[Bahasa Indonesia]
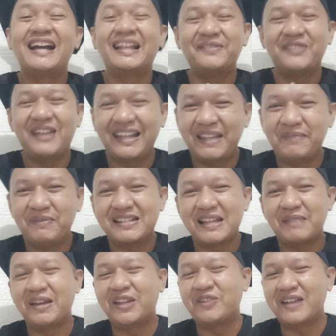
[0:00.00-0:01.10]
Ketemu lagi
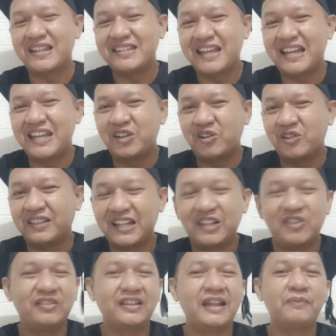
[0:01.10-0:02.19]
bersama Irwan Chan di
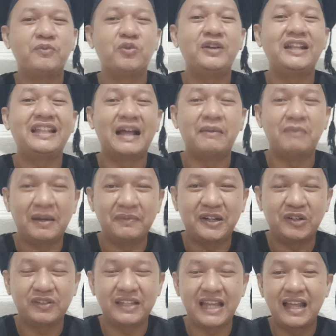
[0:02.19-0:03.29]
konten-konten Pundit Abangan
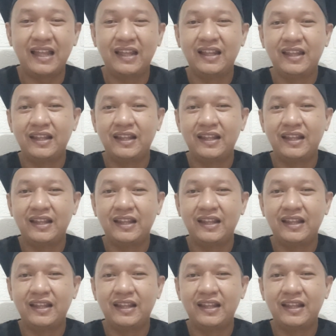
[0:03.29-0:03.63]
berikutnya.